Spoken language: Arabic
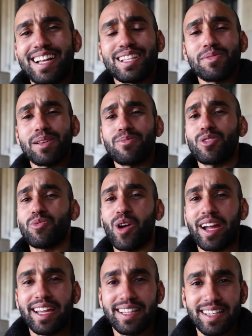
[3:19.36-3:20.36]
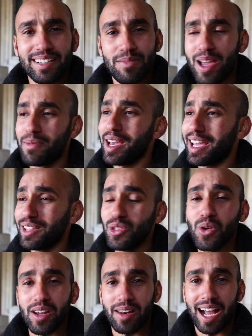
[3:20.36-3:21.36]
لعندما تبقوا مقيدين باقي
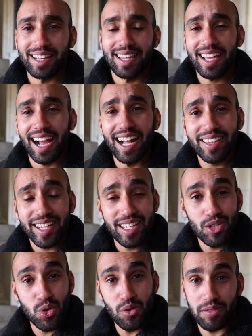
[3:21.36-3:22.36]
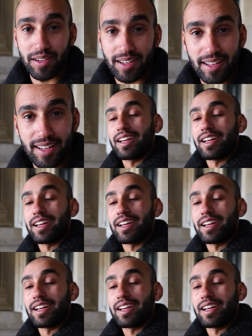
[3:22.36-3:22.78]
الدول حتى هي خاطري نشوفها